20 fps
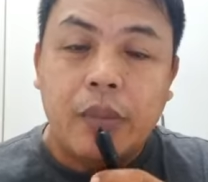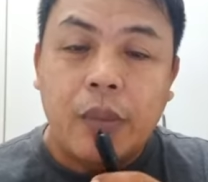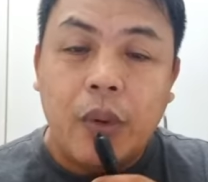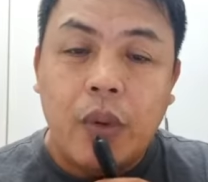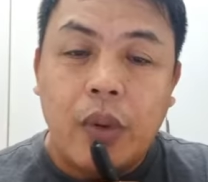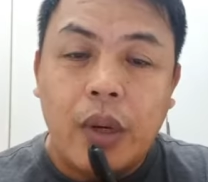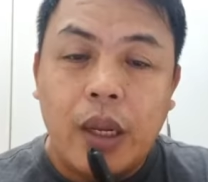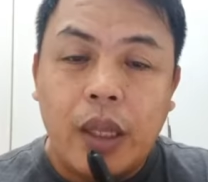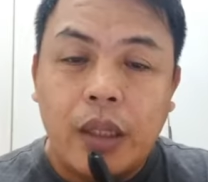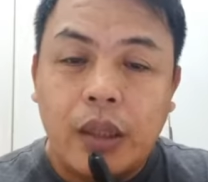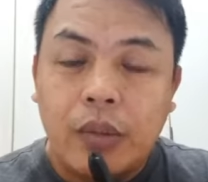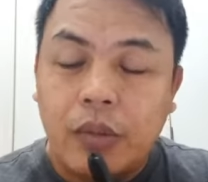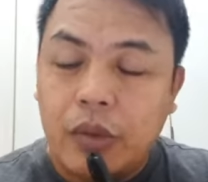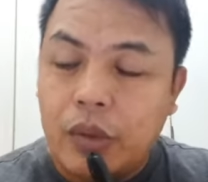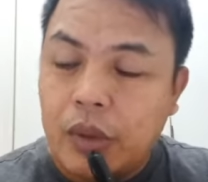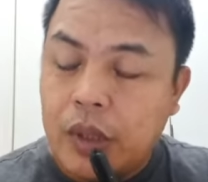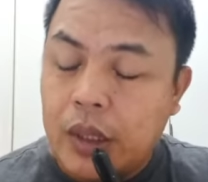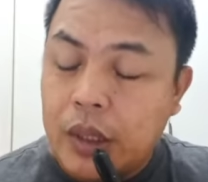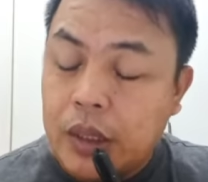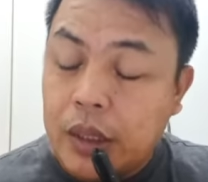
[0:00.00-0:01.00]
po lahat ng
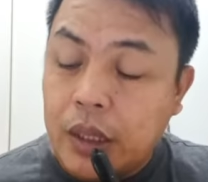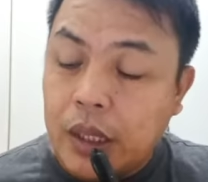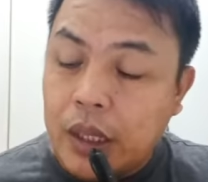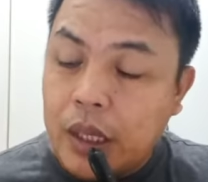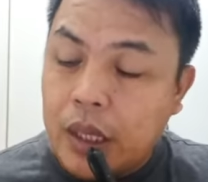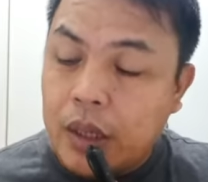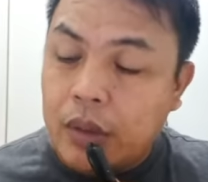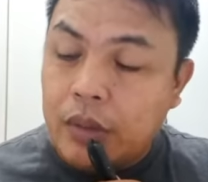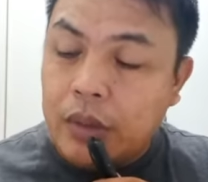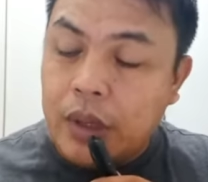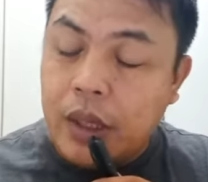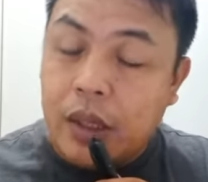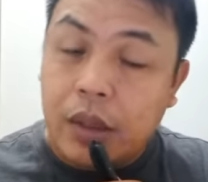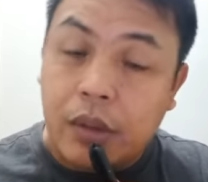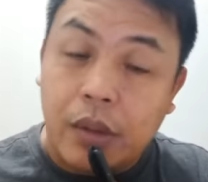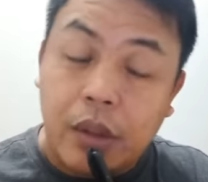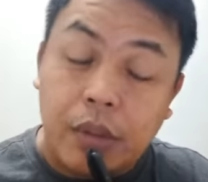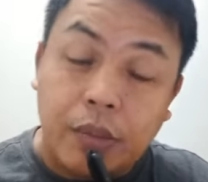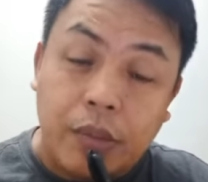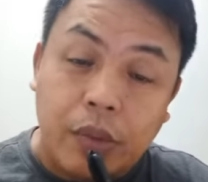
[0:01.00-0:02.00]
motorista, lalo-lalo
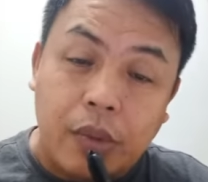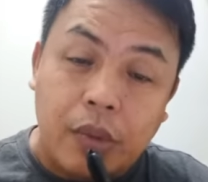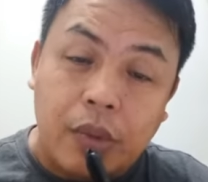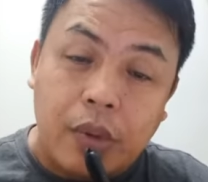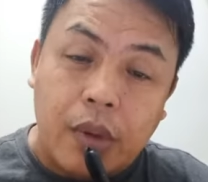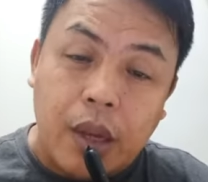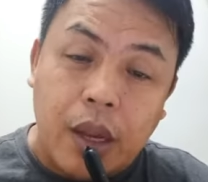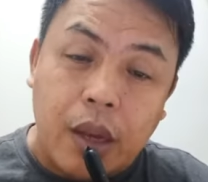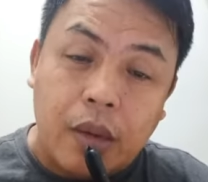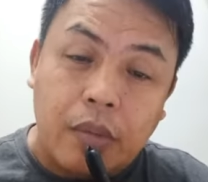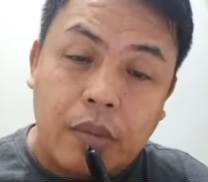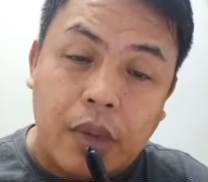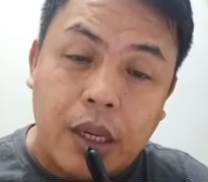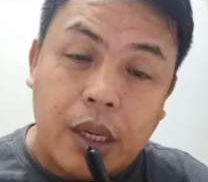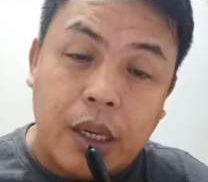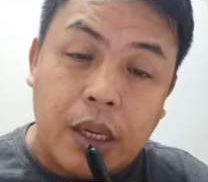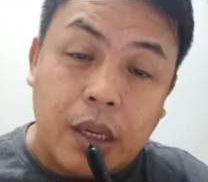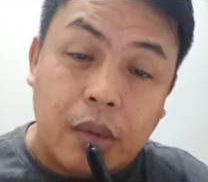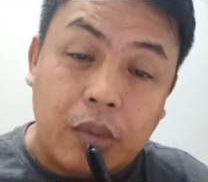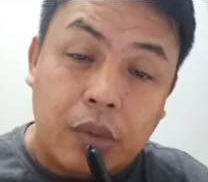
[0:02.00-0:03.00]
na po ang
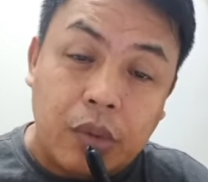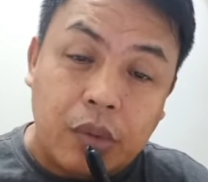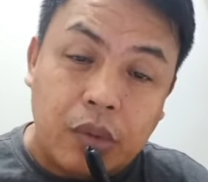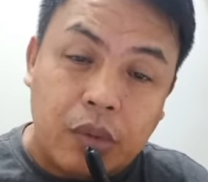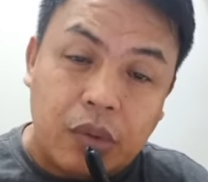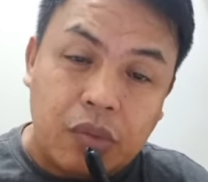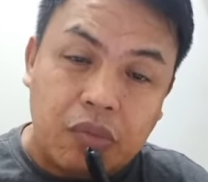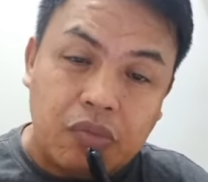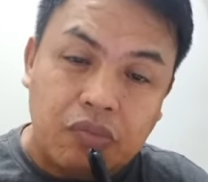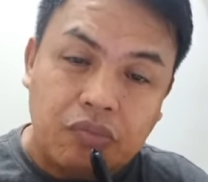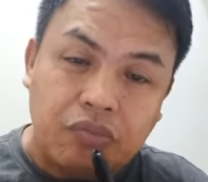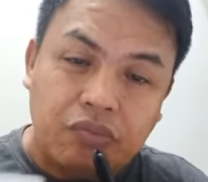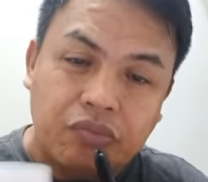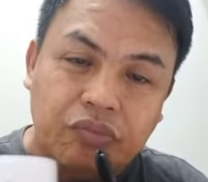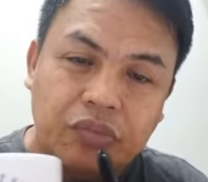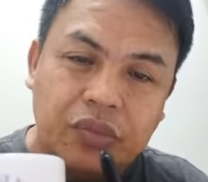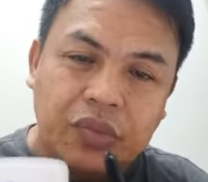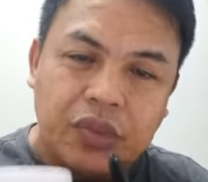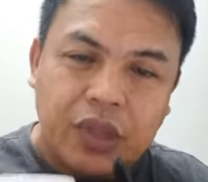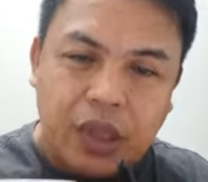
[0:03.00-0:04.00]
mga nakamotor.
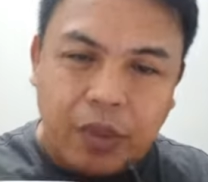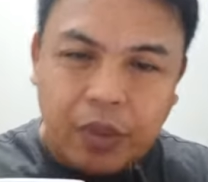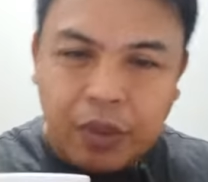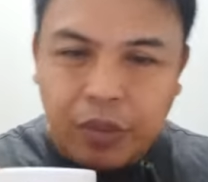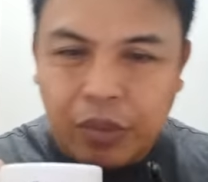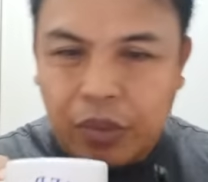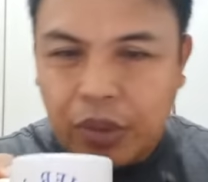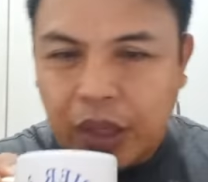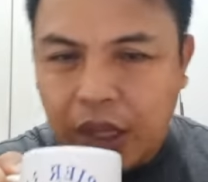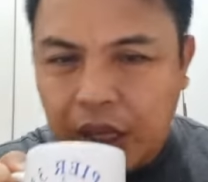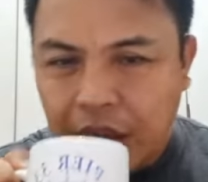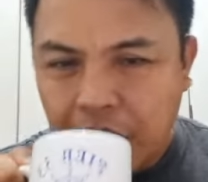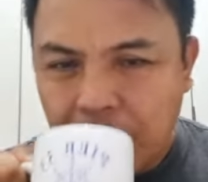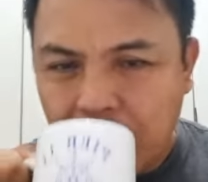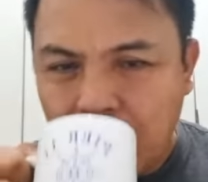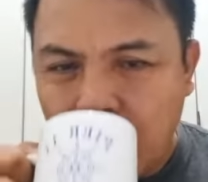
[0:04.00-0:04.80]
Kapi po tayo.